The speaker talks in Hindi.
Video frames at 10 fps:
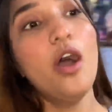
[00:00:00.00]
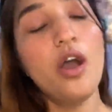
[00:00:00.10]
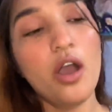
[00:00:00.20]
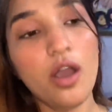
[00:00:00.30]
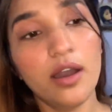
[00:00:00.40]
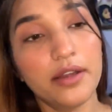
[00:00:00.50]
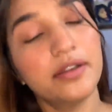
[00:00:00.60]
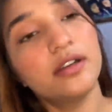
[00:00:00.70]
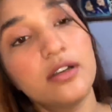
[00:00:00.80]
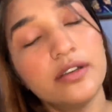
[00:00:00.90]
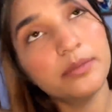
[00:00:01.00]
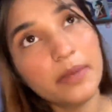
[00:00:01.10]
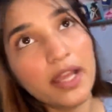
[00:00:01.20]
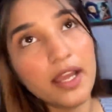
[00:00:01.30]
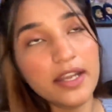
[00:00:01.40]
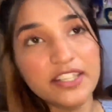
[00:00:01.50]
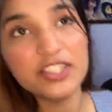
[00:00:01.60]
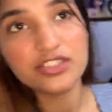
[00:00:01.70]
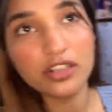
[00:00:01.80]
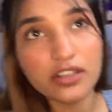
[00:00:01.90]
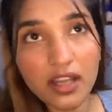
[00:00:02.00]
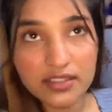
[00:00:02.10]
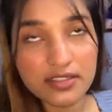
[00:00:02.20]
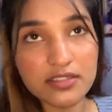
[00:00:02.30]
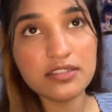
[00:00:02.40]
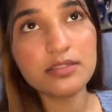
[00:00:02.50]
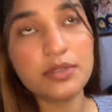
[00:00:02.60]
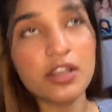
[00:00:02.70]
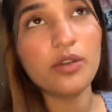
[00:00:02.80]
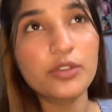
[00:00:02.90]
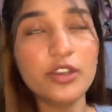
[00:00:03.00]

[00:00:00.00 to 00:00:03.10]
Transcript: और मैं टी शर्ट ट्रांजेक्शन बनाऊँगी